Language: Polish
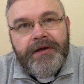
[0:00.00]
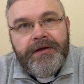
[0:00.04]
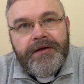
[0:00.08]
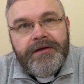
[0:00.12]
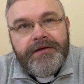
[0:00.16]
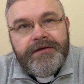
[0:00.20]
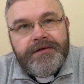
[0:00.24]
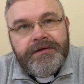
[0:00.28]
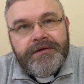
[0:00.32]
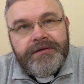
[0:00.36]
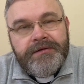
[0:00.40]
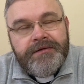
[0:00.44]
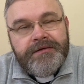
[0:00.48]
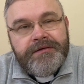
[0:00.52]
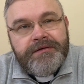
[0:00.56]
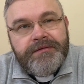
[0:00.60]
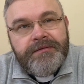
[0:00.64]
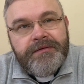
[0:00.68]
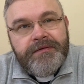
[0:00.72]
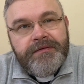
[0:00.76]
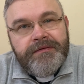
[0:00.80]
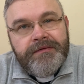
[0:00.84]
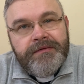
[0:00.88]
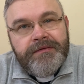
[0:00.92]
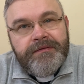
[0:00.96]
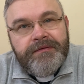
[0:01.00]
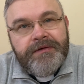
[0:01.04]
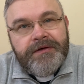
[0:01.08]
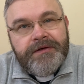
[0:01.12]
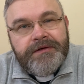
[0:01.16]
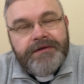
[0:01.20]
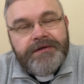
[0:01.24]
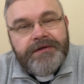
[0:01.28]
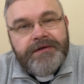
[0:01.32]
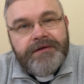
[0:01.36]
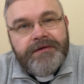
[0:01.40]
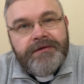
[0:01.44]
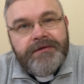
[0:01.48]
i że to słowo
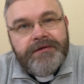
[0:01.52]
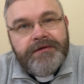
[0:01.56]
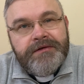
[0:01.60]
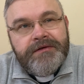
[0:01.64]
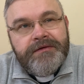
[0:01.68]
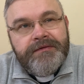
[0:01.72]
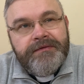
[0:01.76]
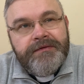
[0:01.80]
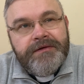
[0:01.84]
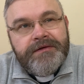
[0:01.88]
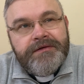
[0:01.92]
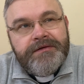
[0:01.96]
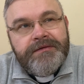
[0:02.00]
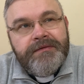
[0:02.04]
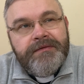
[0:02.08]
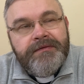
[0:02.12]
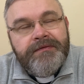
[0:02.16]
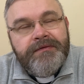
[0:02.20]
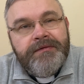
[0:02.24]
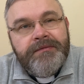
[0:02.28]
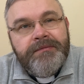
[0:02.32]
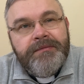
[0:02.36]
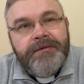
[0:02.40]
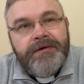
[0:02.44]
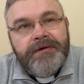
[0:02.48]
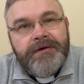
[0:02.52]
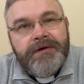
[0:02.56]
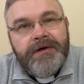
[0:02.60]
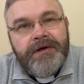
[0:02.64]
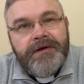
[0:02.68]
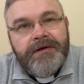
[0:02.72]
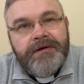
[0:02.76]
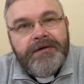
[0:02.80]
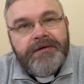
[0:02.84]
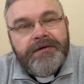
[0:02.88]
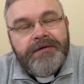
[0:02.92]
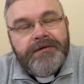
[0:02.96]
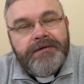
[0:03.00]
właśnie, to żywe słowo Boga,